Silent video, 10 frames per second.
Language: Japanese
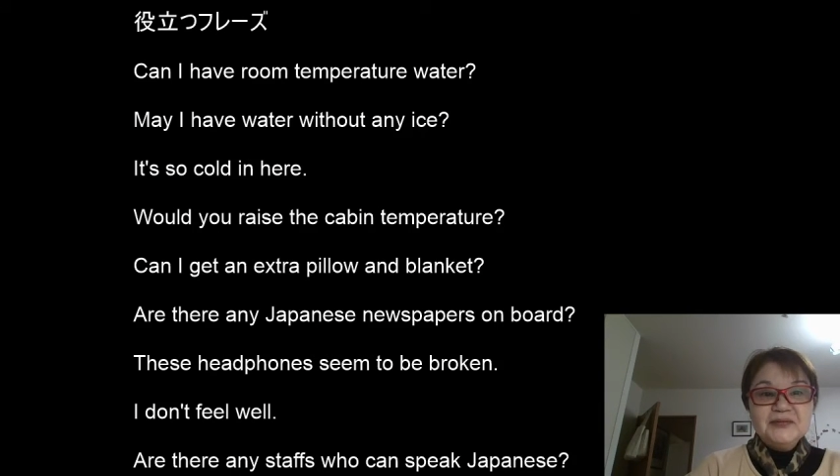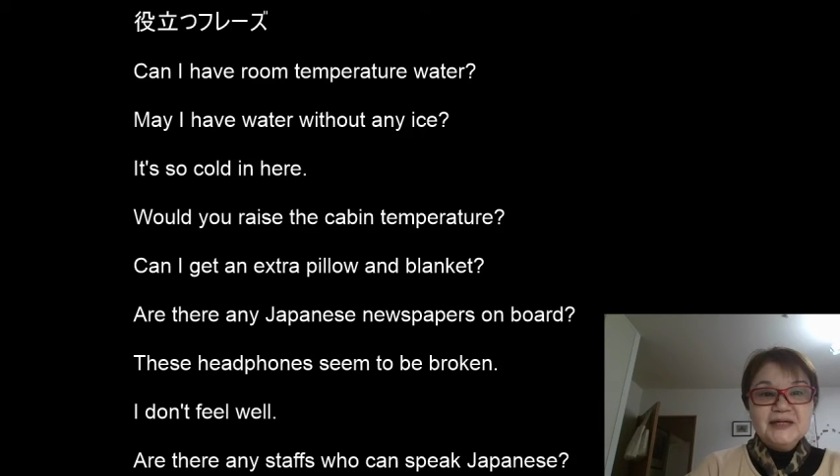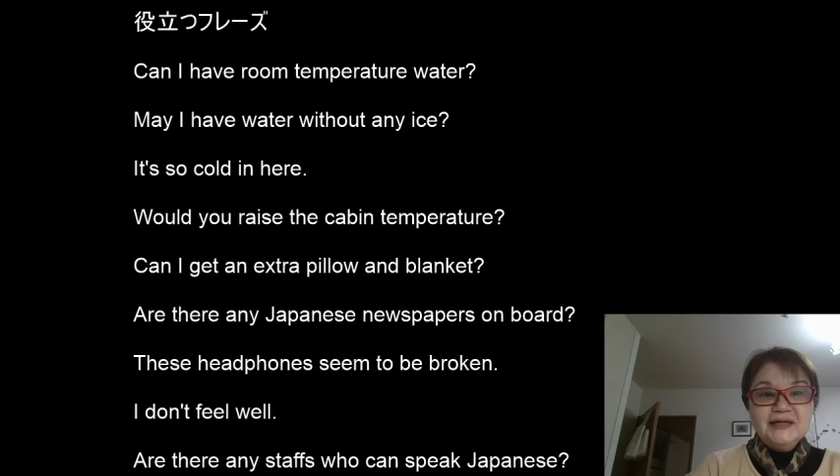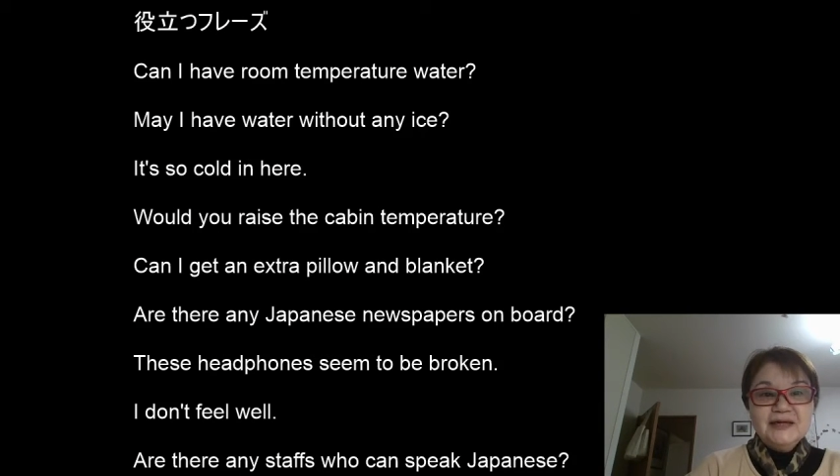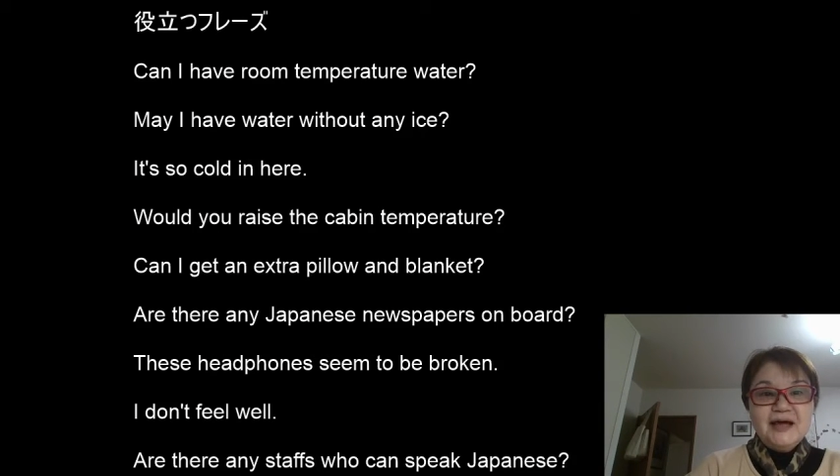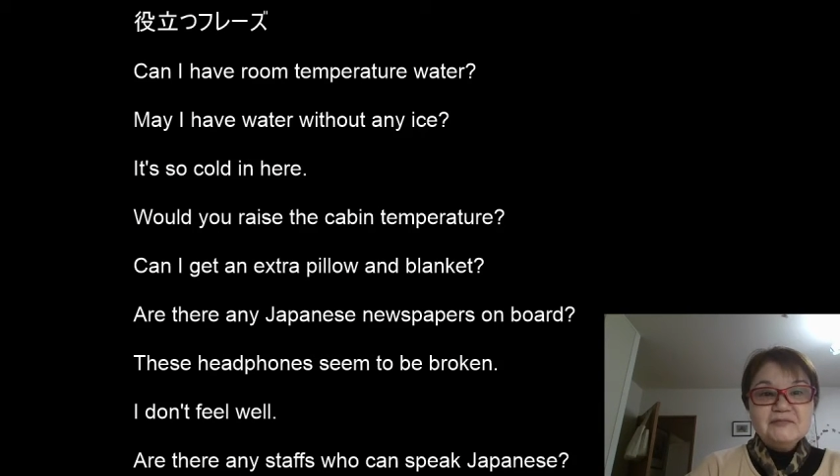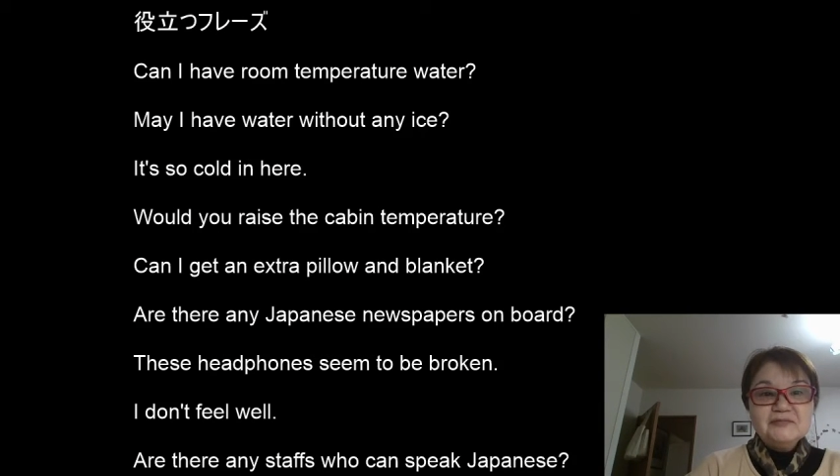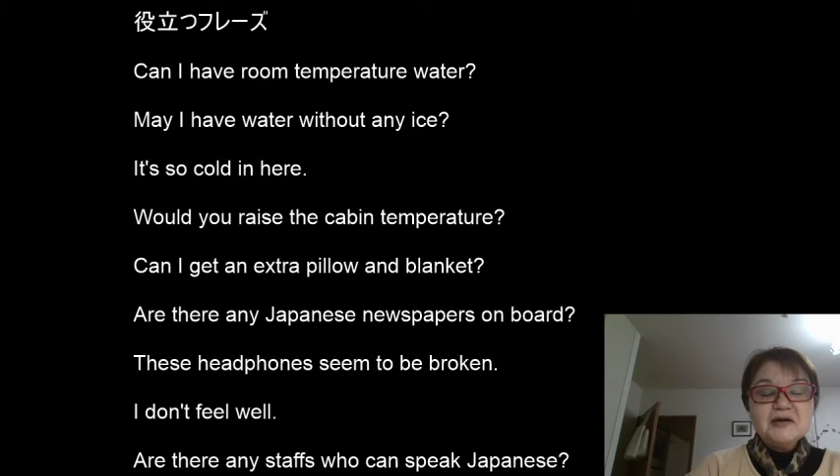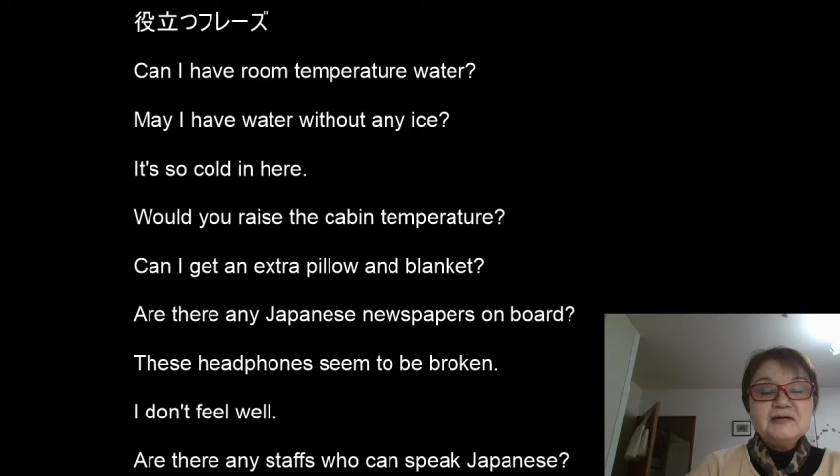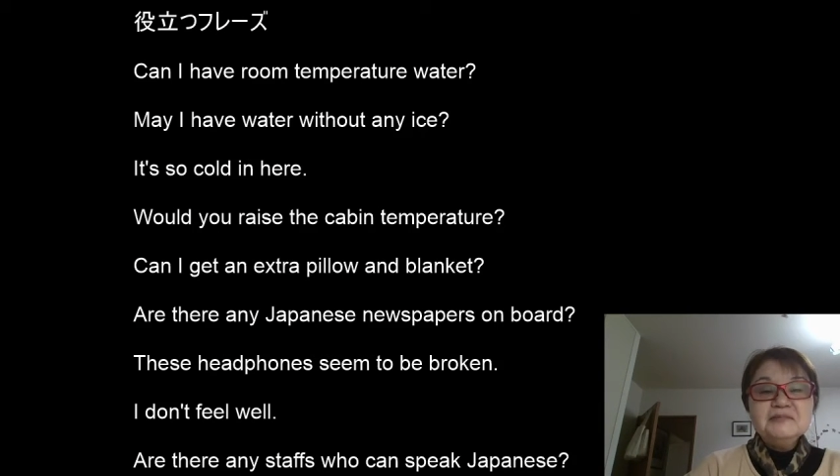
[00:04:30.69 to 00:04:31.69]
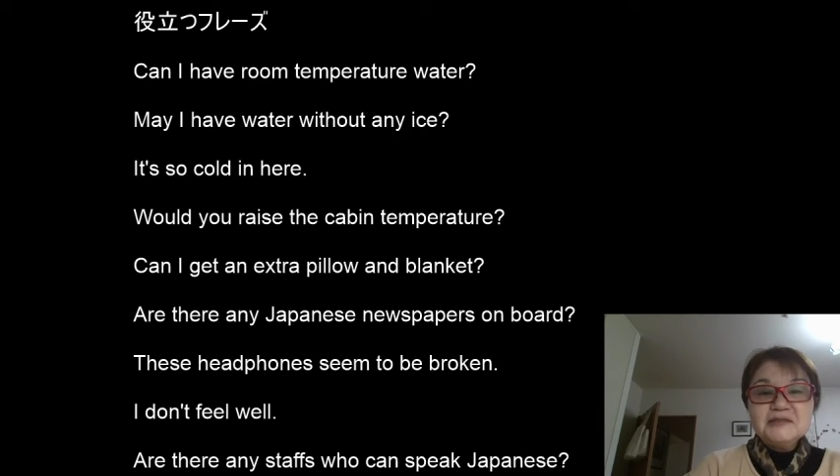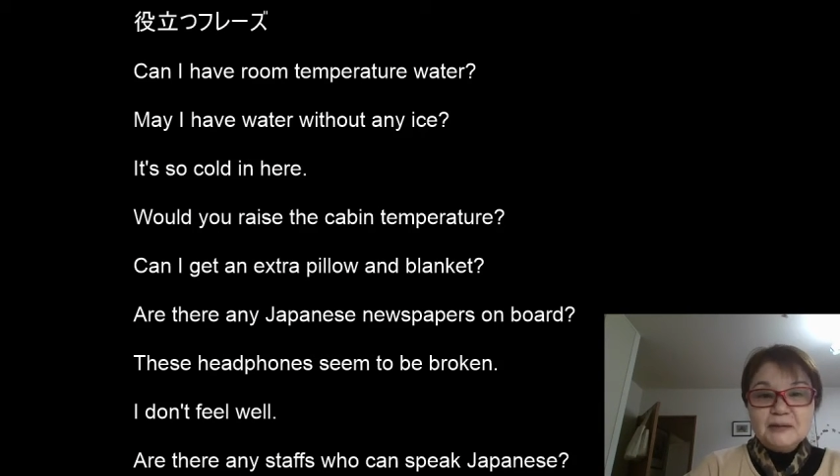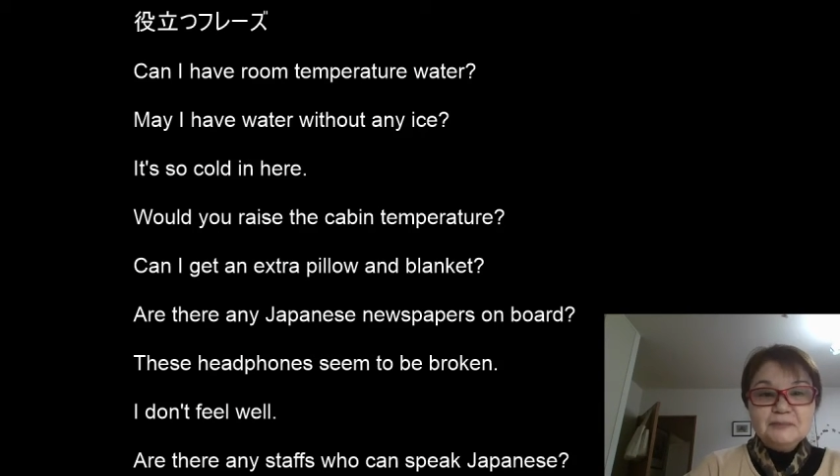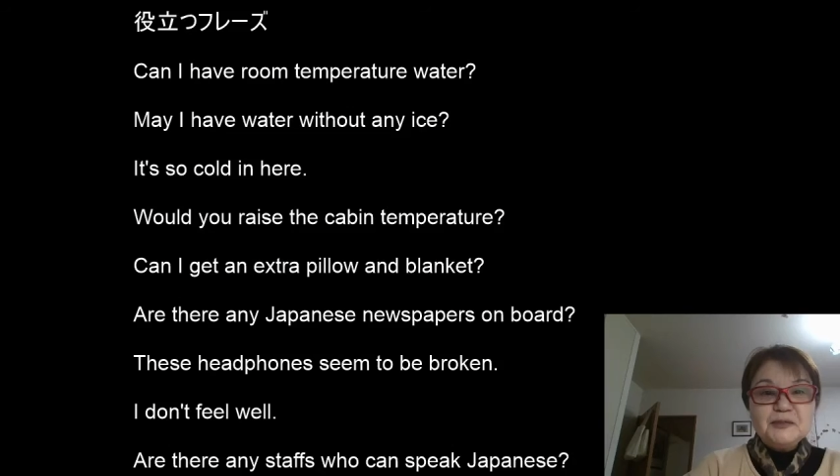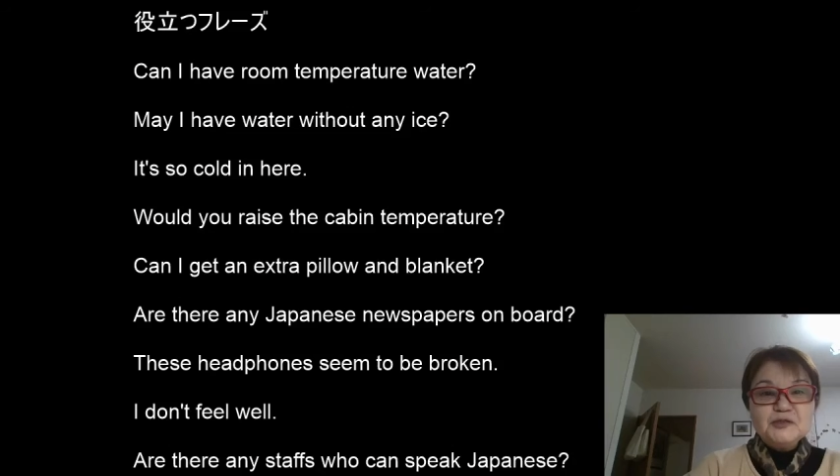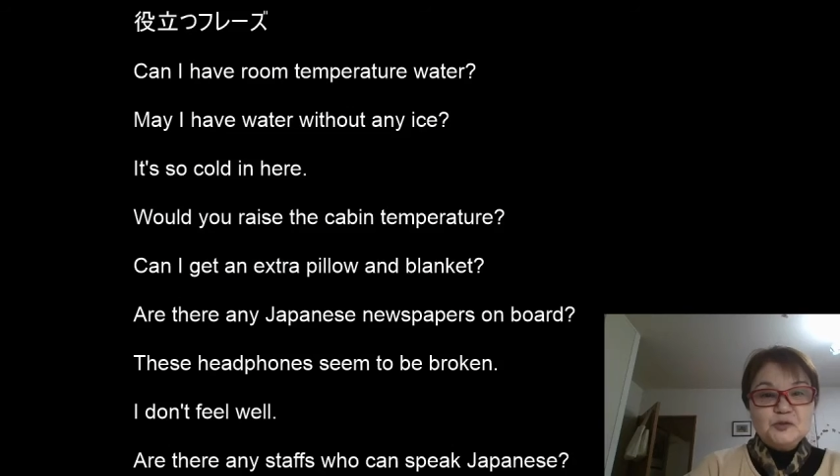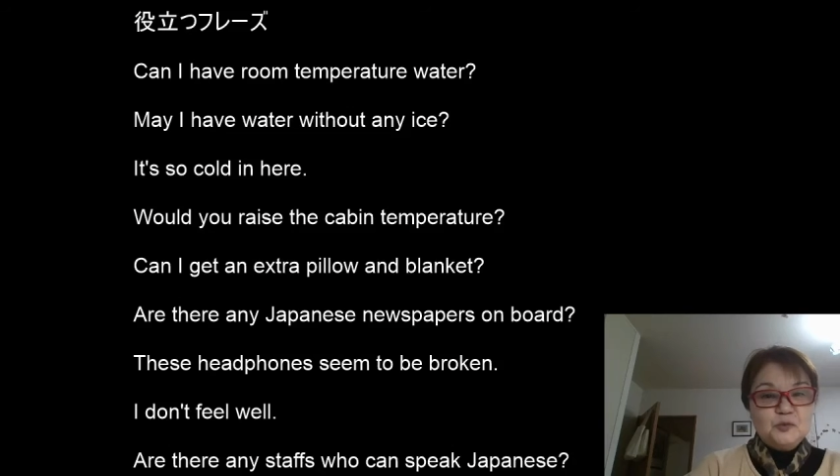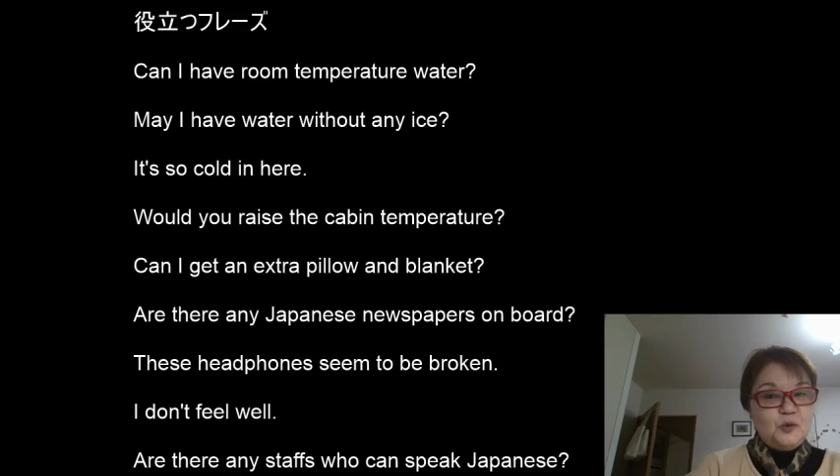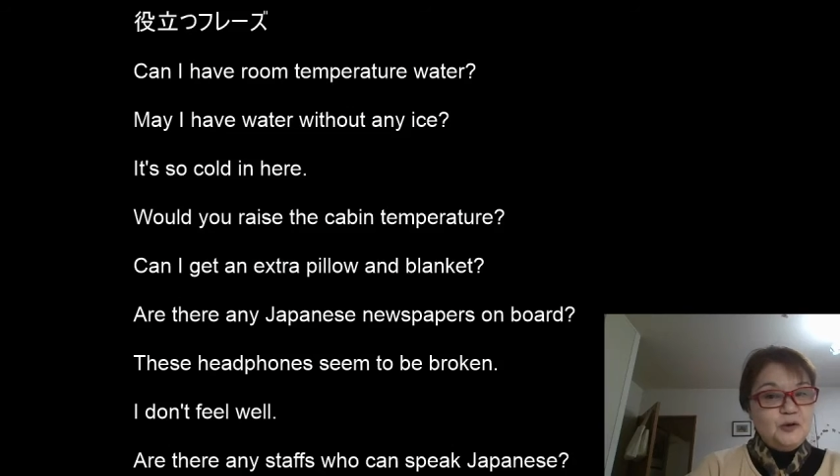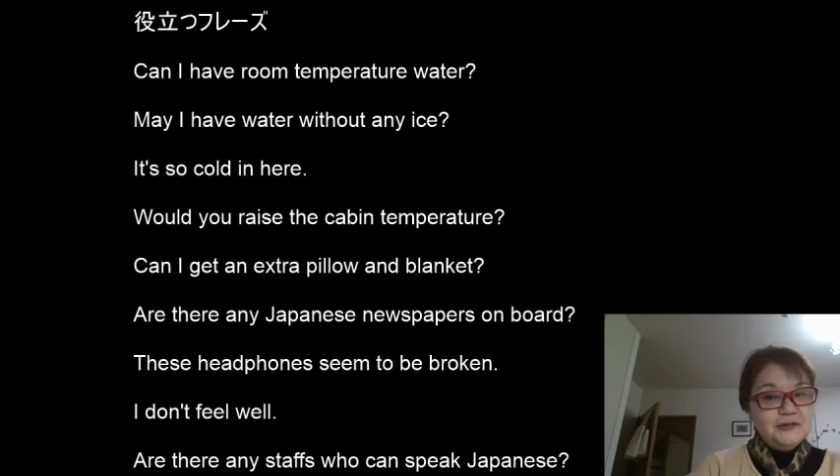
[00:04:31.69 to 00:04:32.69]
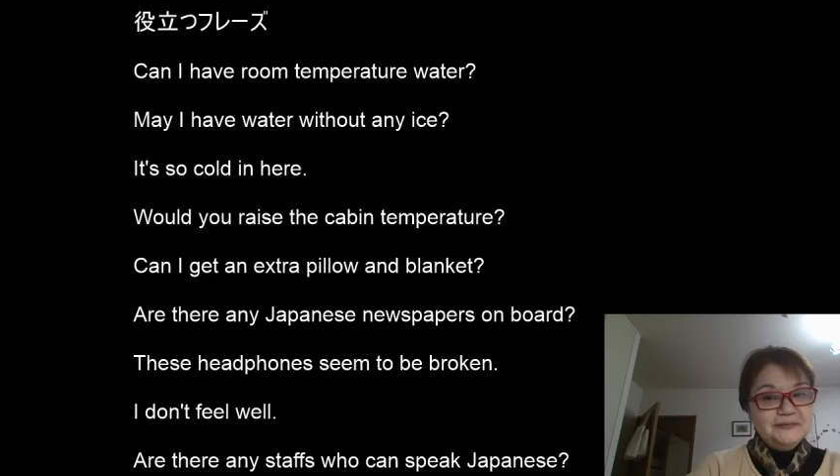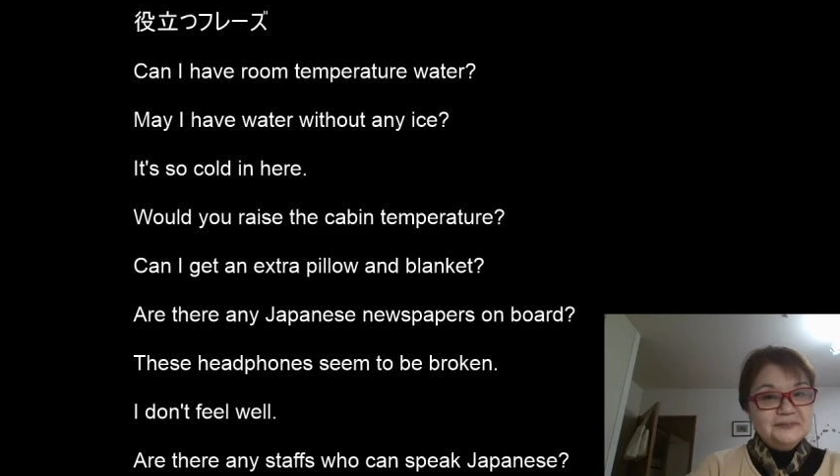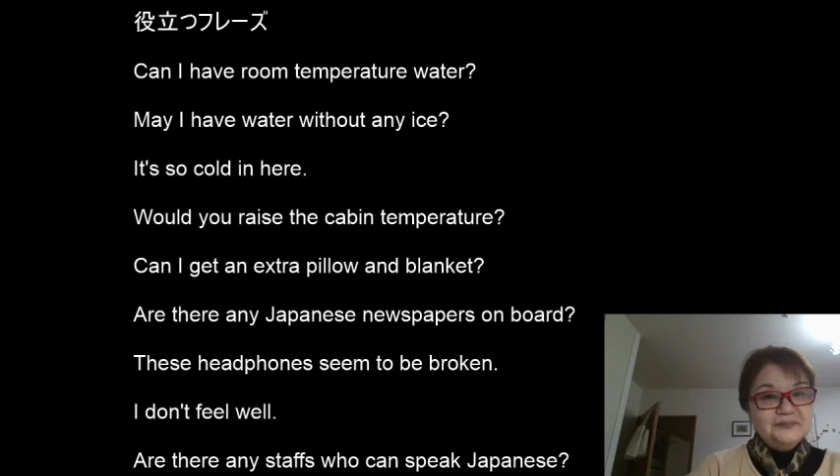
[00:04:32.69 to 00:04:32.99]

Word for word: Can I have room temperature water?